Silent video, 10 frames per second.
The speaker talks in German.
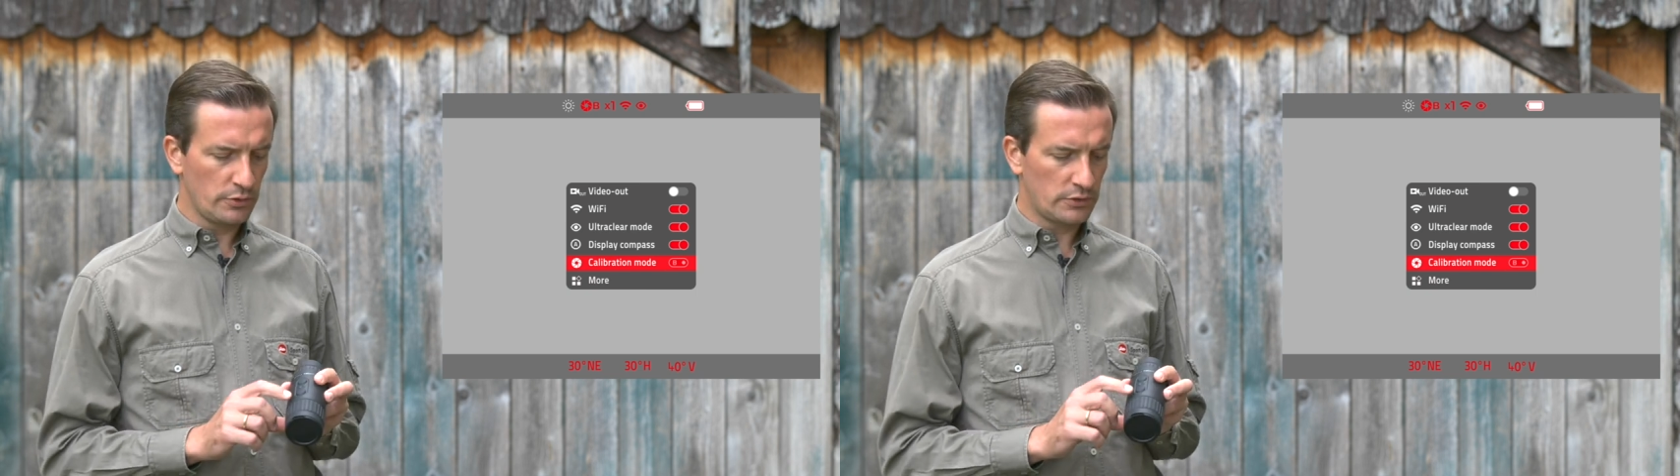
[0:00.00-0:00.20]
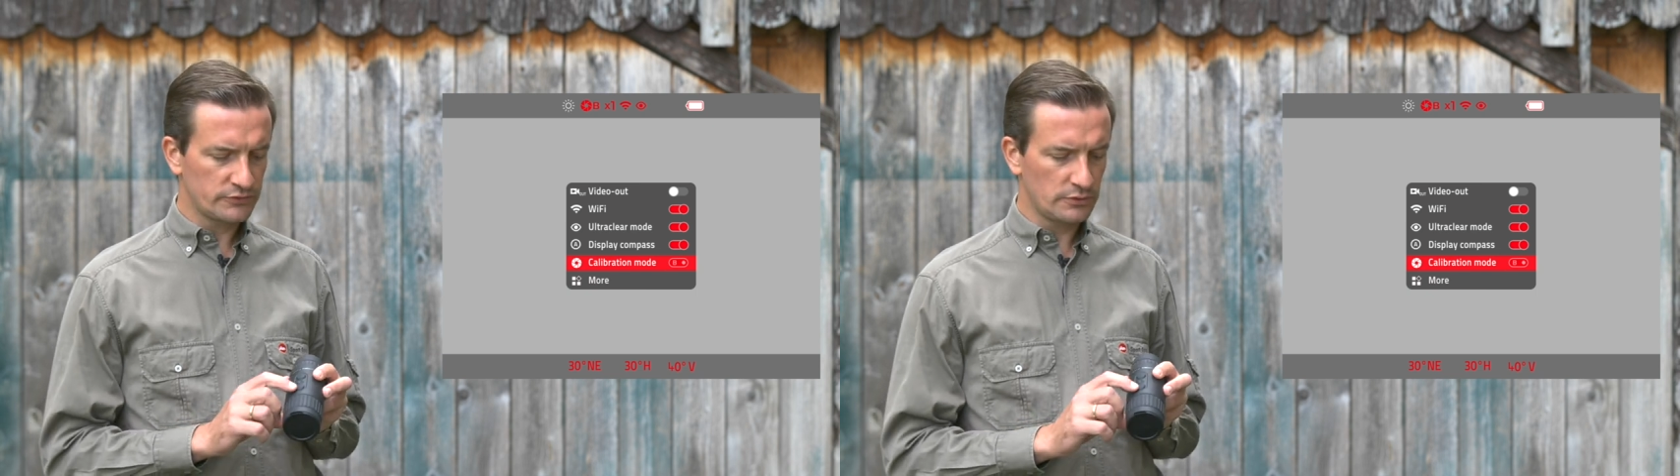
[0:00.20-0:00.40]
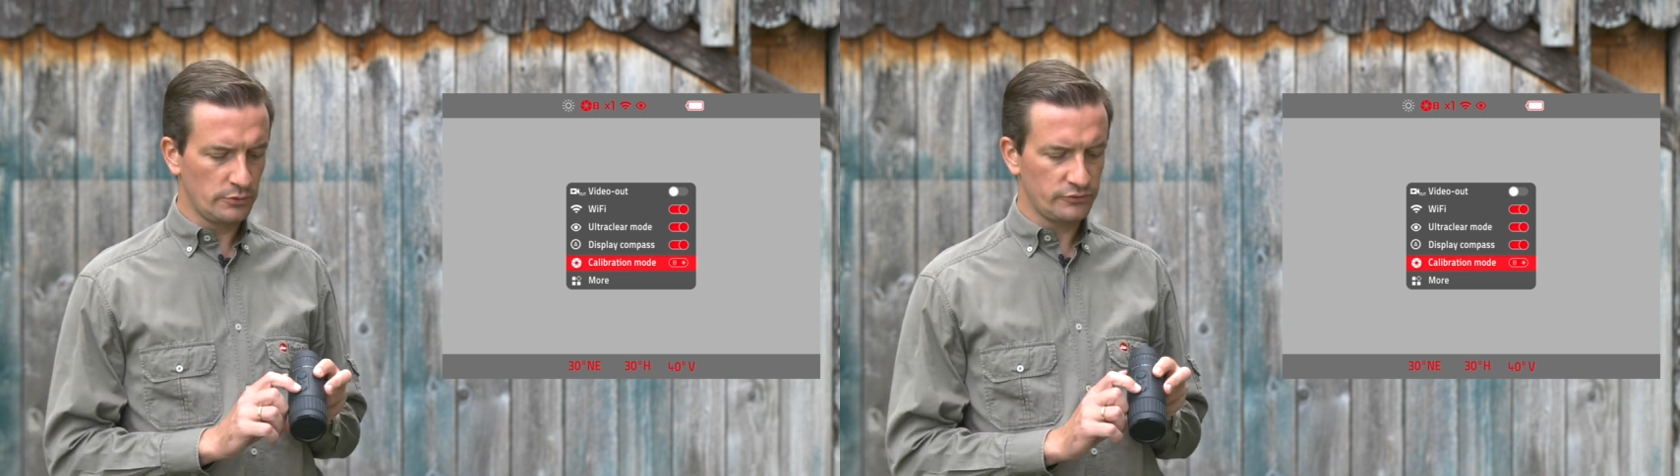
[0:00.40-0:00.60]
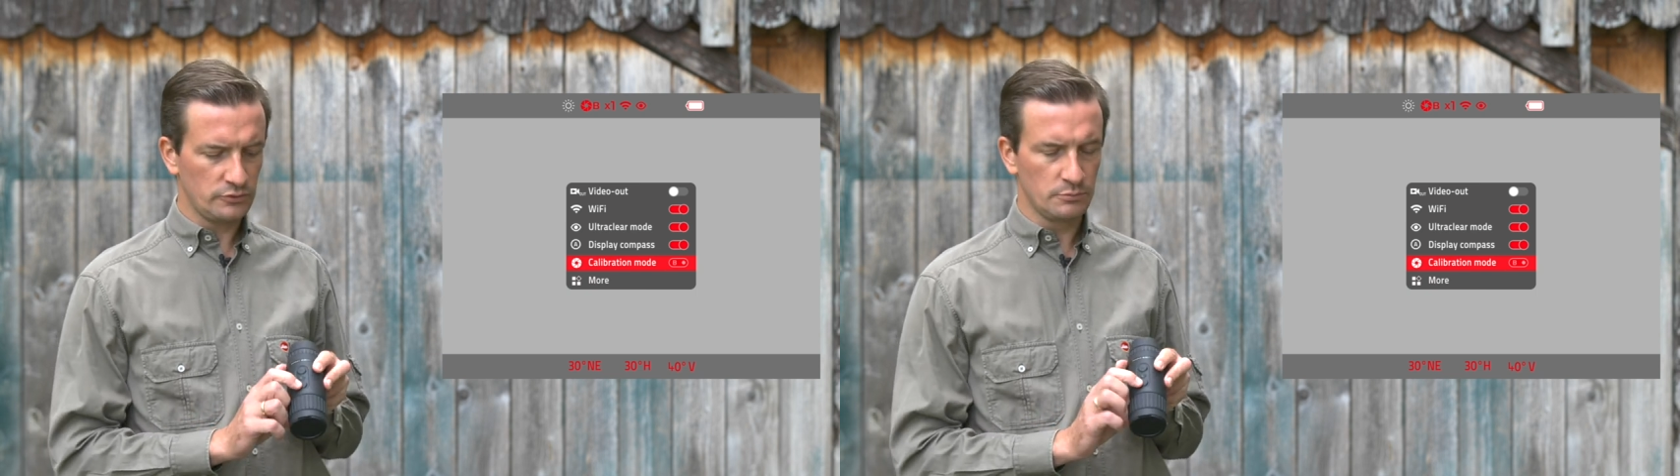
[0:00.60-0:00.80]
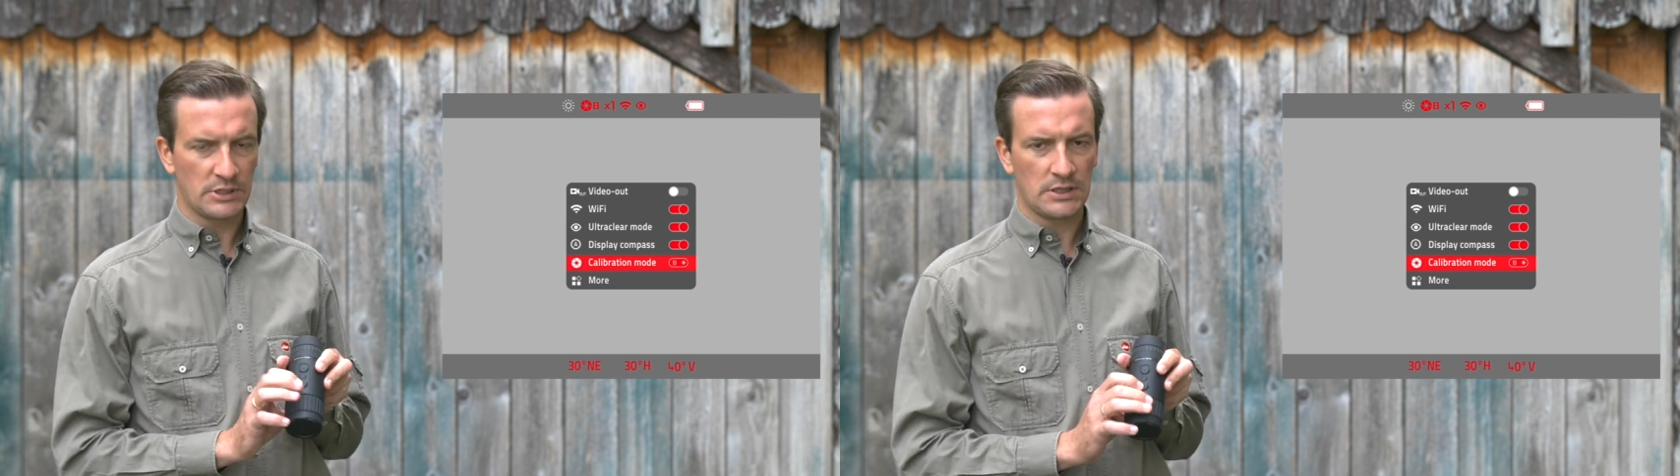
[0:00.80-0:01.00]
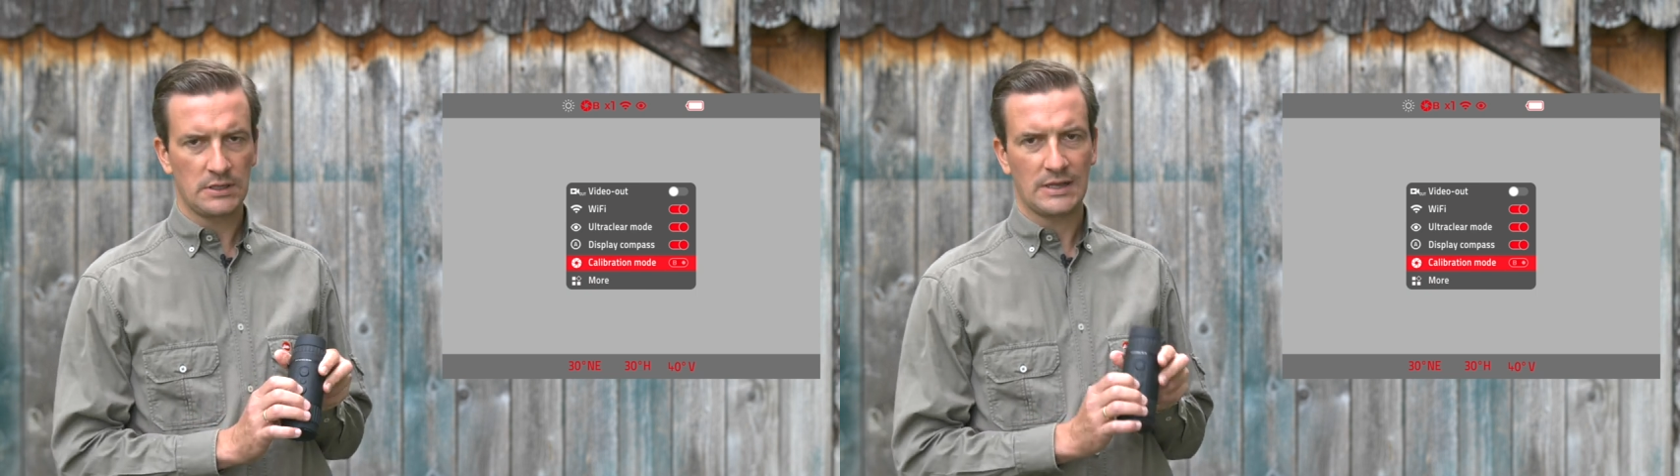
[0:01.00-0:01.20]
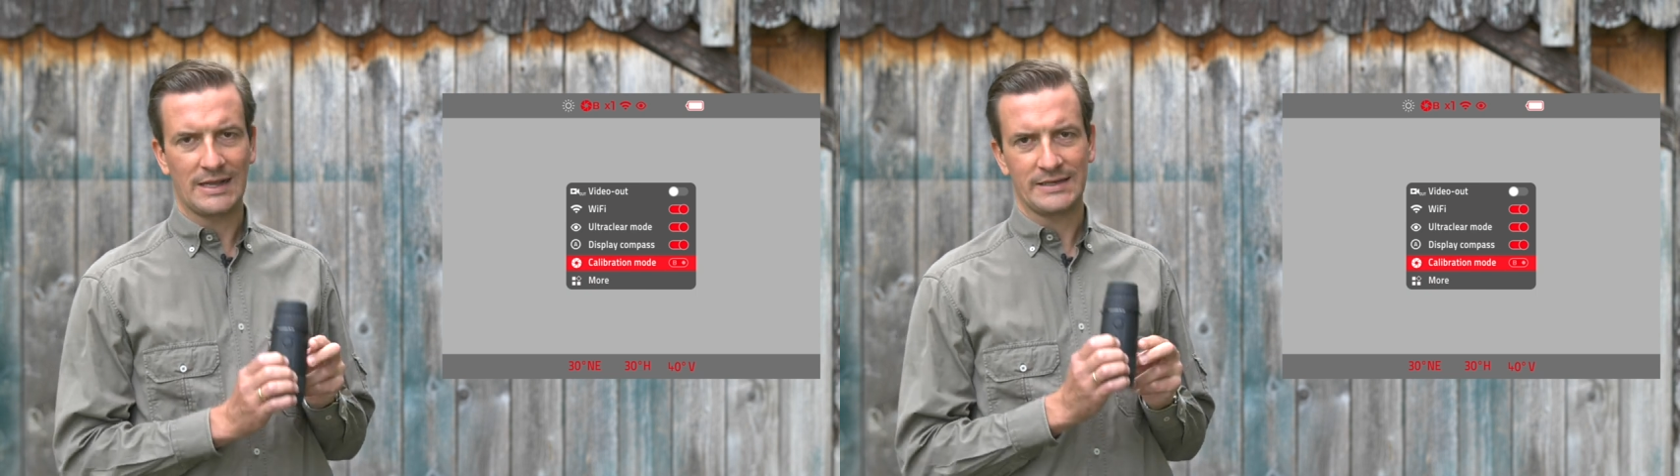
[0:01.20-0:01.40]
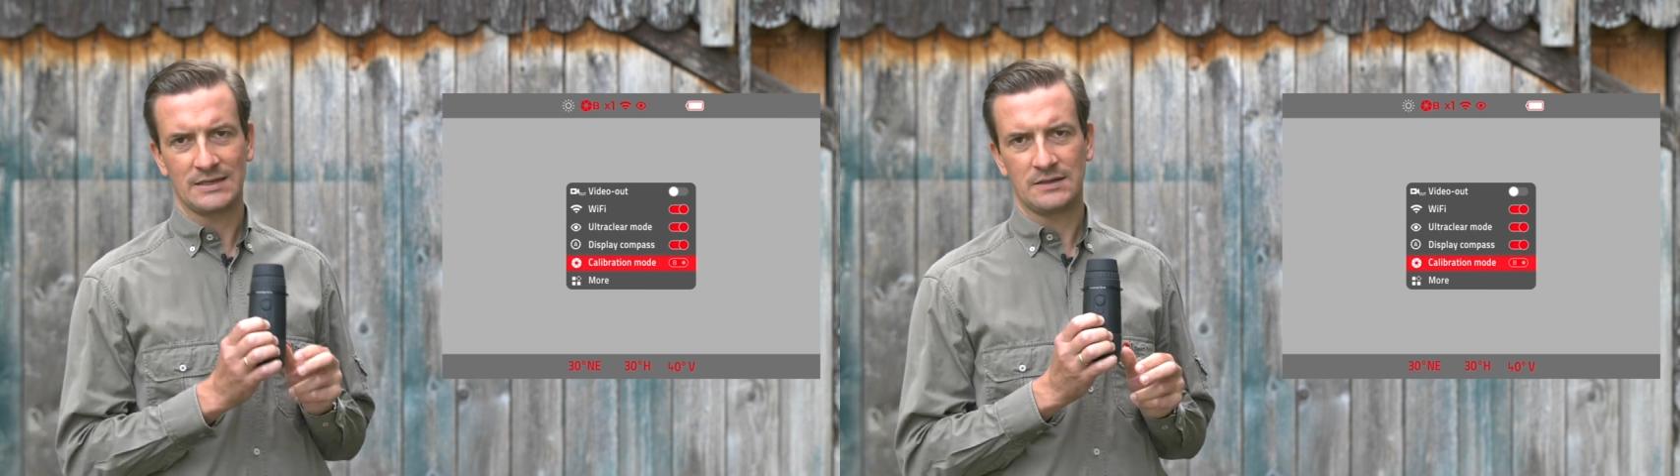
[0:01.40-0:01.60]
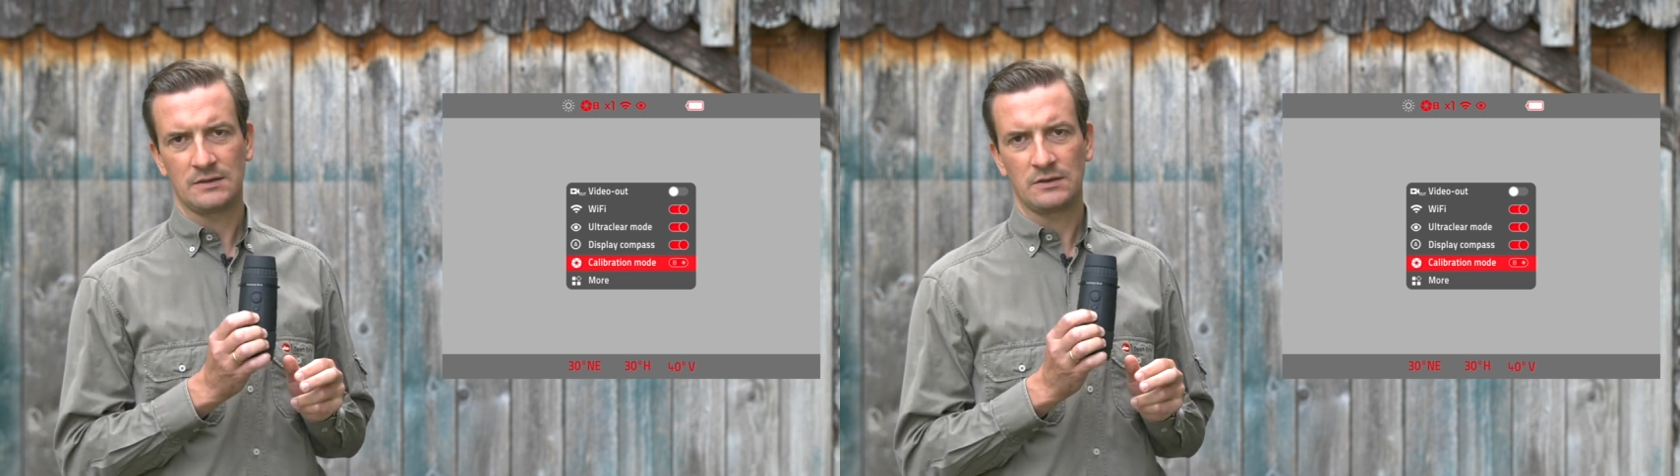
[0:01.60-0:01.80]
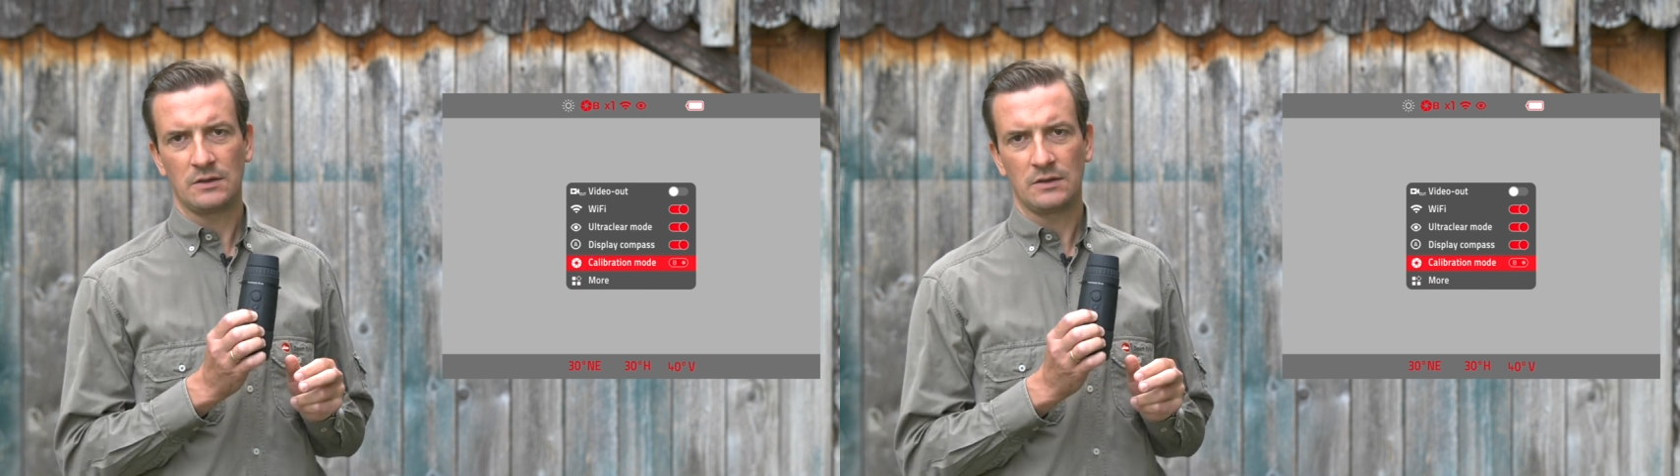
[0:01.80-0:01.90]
ausgelöst über einen